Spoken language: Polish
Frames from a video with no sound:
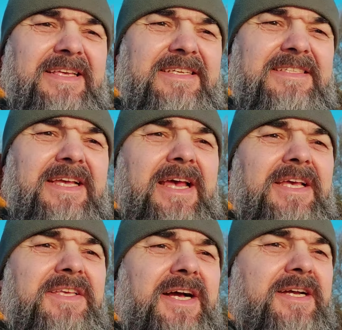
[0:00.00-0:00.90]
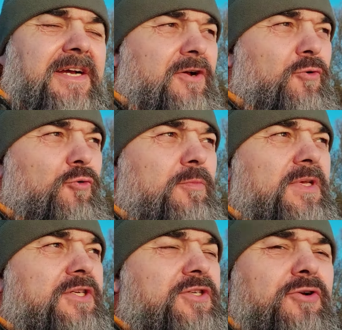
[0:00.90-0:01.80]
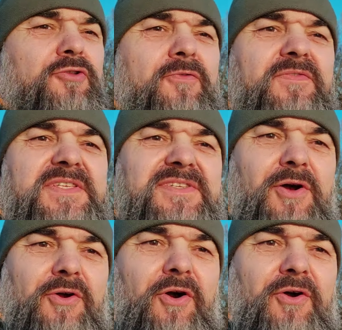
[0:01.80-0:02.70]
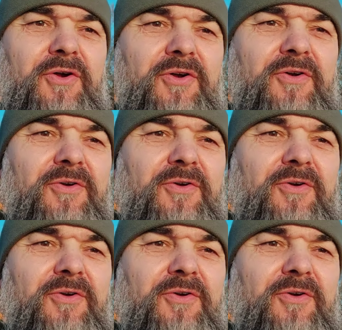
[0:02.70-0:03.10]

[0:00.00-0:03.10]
jest jak umieszczono wysoko.